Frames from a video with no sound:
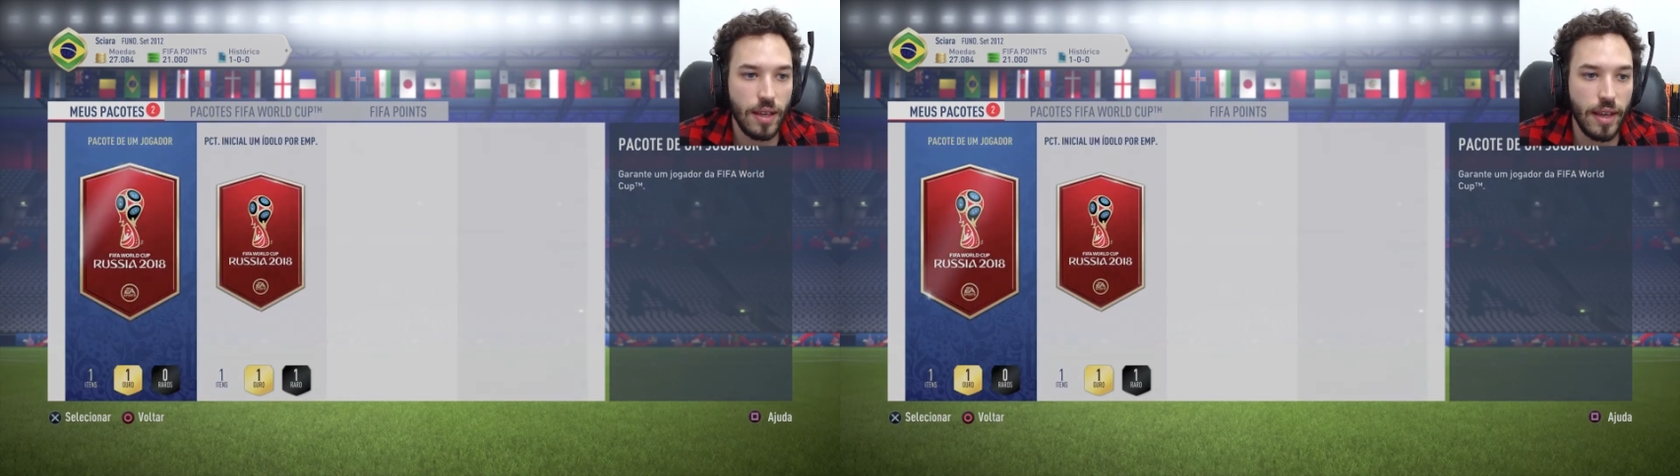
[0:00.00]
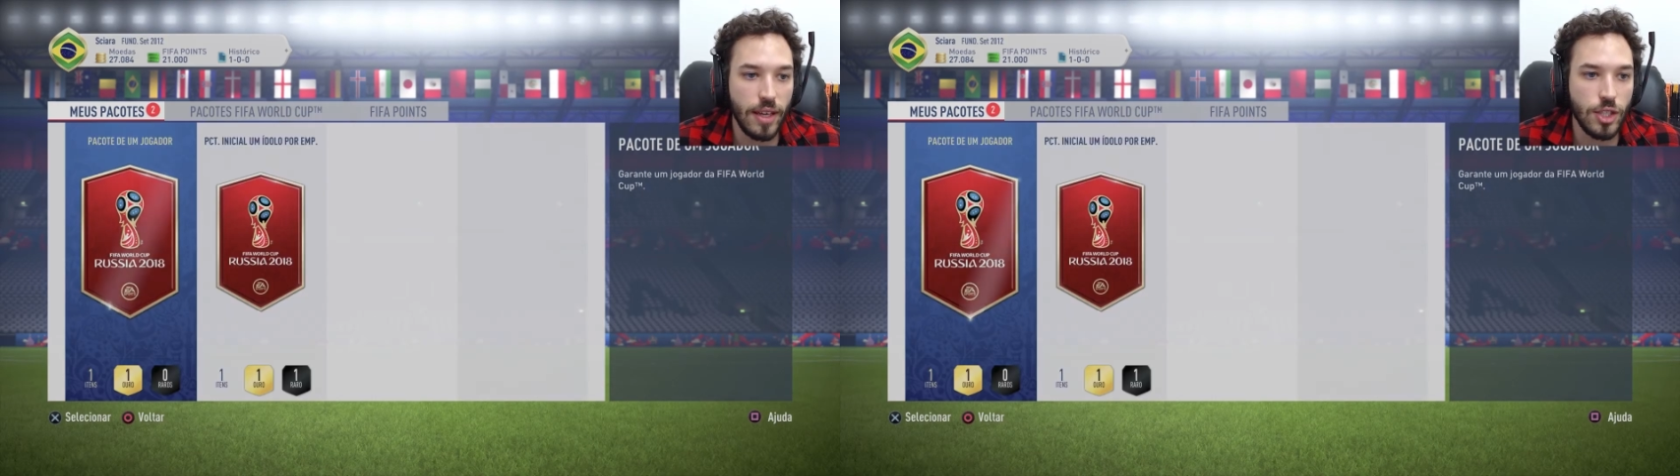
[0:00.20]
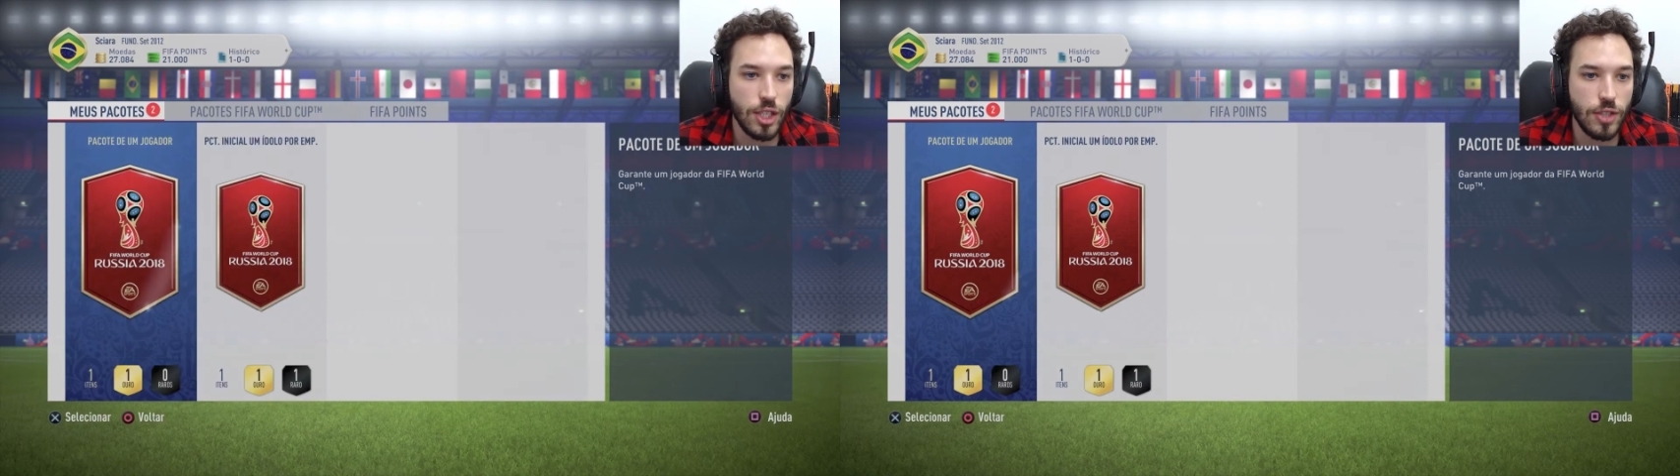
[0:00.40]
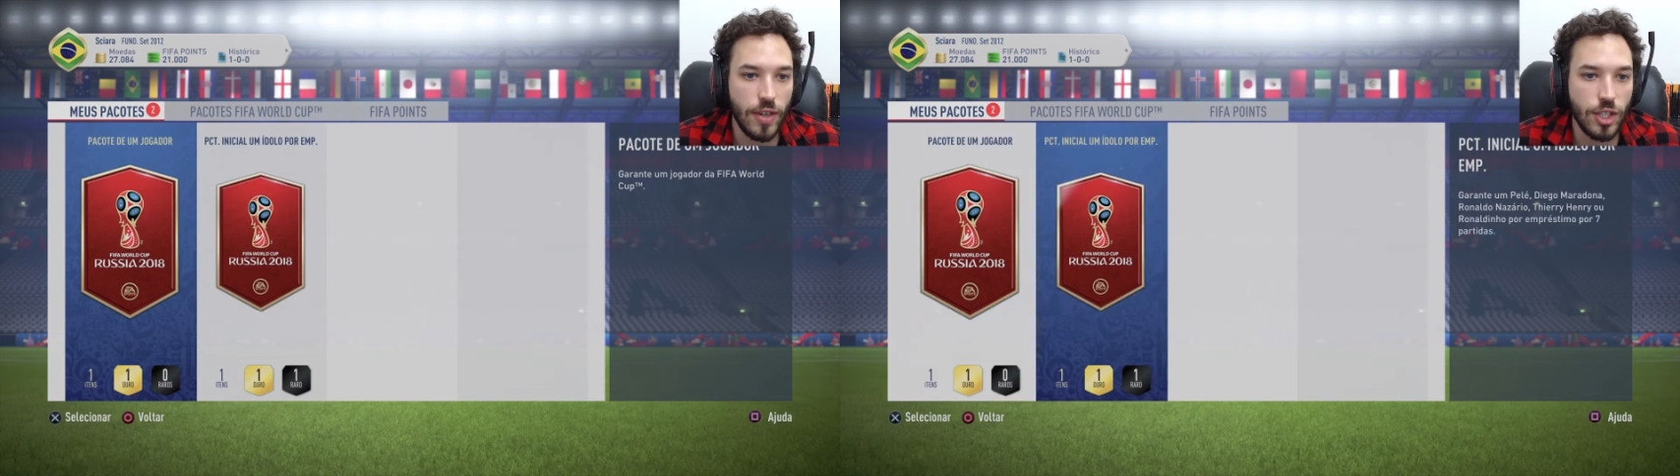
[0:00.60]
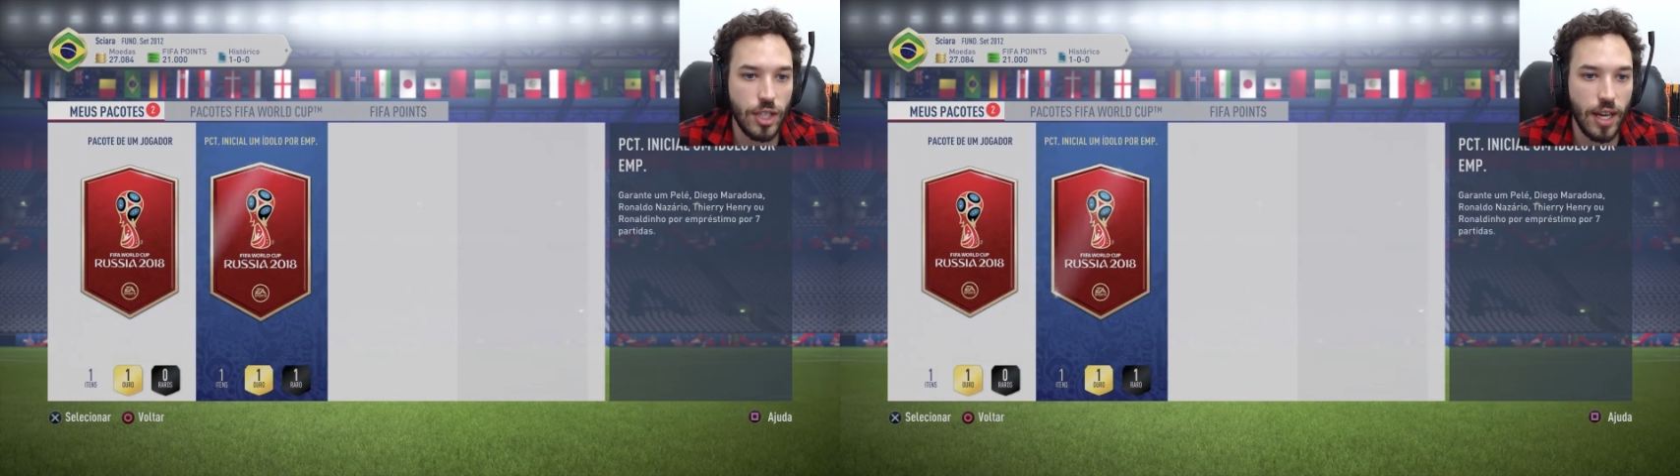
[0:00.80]
quem a gente
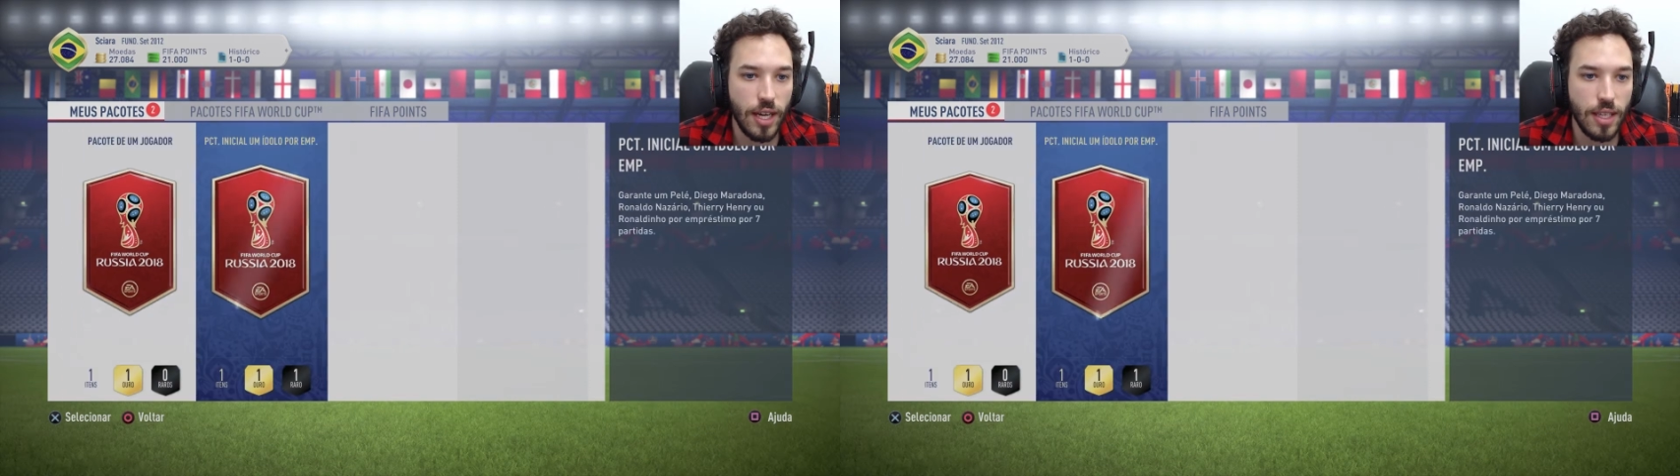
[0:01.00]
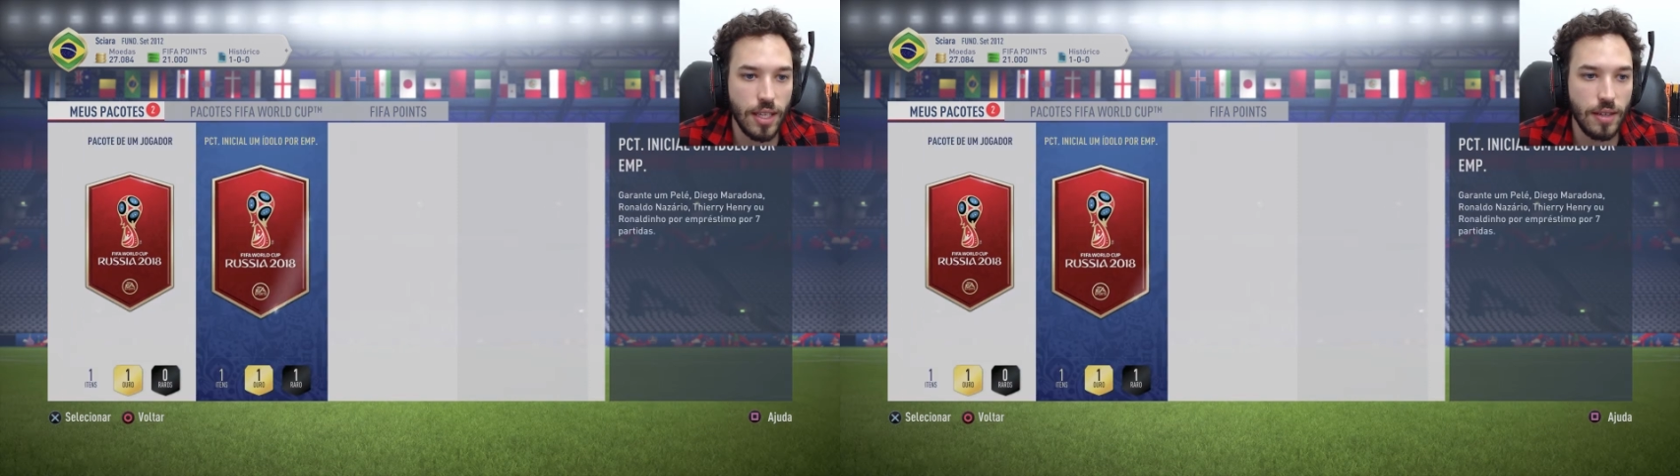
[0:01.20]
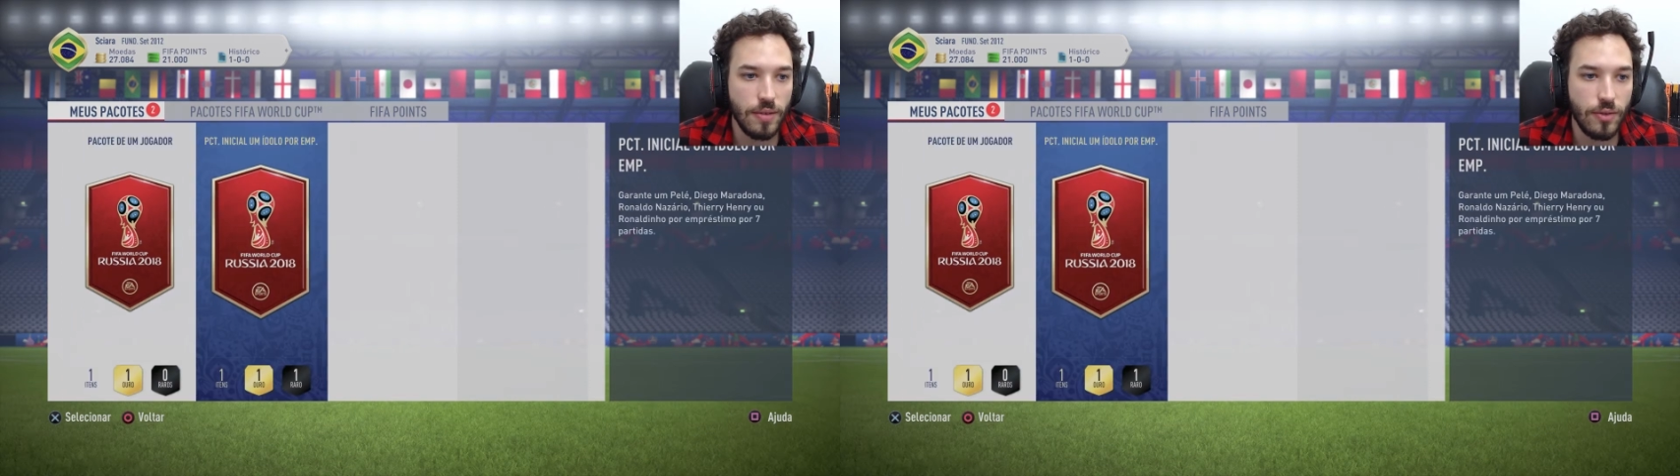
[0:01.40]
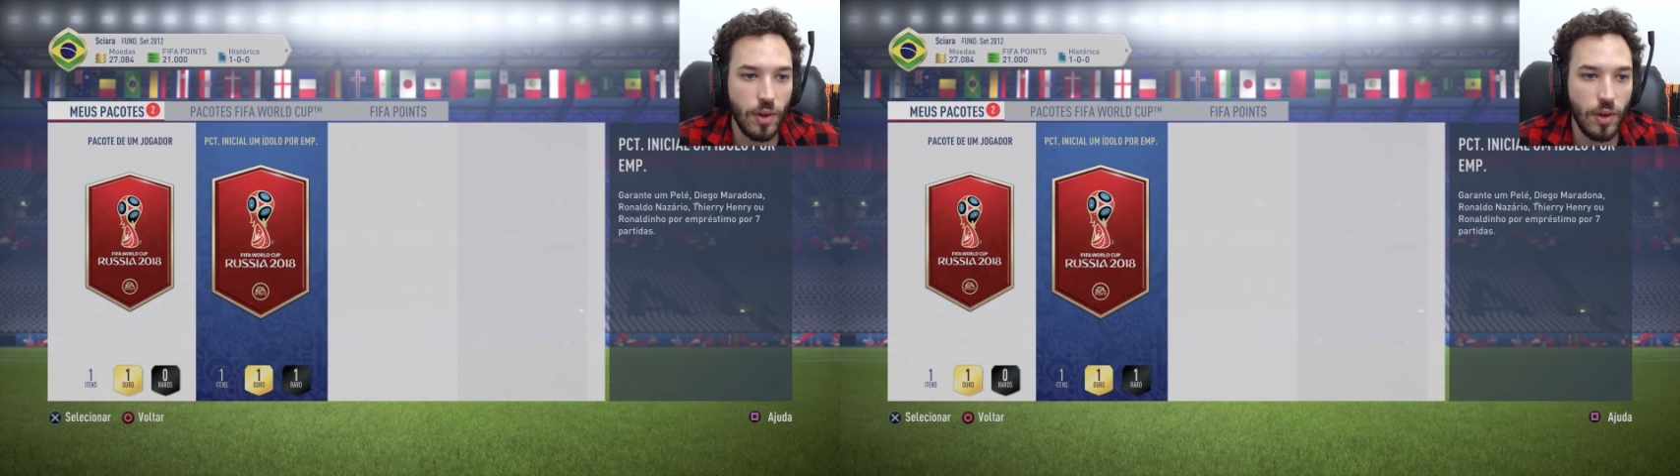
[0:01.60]
vai tirar aqui?